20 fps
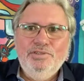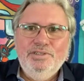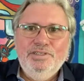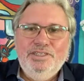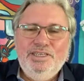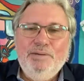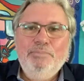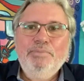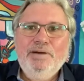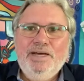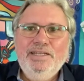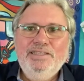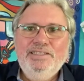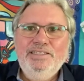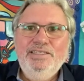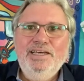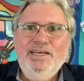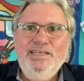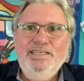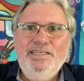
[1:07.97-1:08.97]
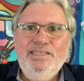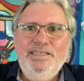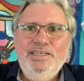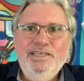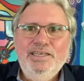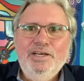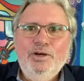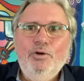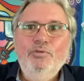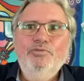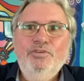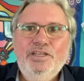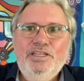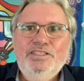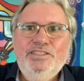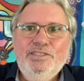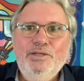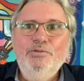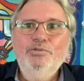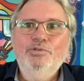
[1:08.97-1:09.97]
E a partir daí,
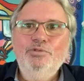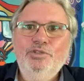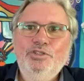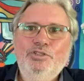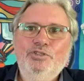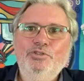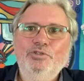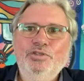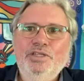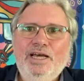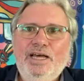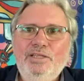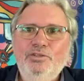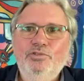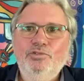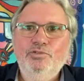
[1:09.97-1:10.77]
oferecer aos jurisdicionados